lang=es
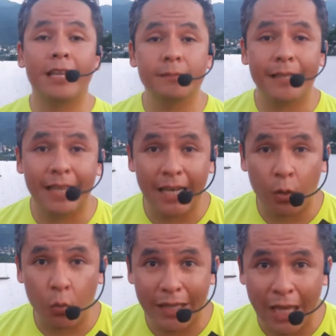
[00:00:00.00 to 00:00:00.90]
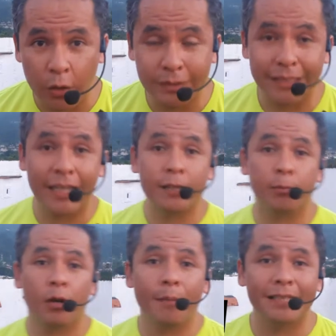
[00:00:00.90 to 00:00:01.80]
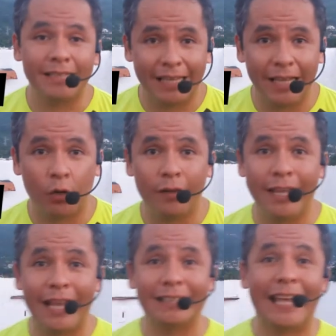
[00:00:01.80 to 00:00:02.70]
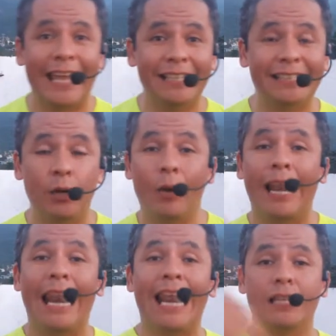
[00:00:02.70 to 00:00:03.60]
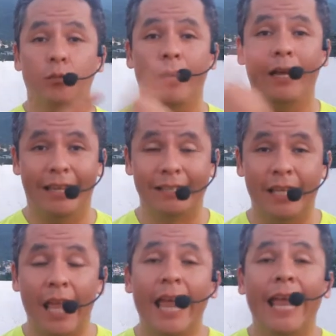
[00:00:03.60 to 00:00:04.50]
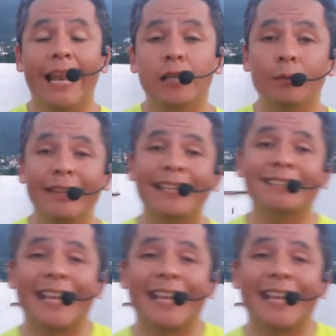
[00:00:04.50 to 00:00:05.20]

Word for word: que debes tener cuidado si tienes problemas de rodillas es igual las vueltas. En las vueltas